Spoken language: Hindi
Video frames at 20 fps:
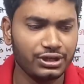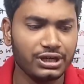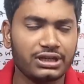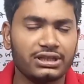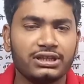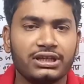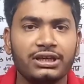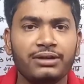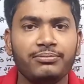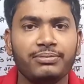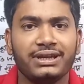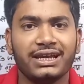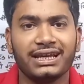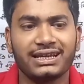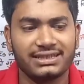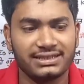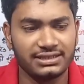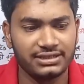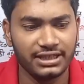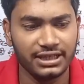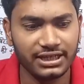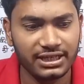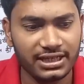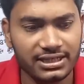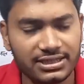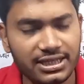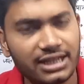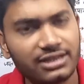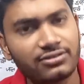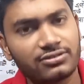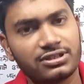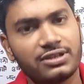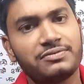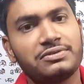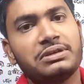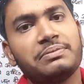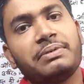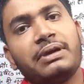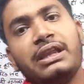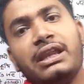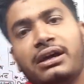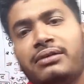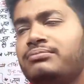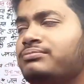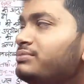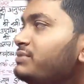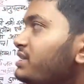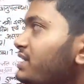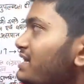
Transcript: करते हैं बिना किसी देरी के साथ और सबसे पहले हम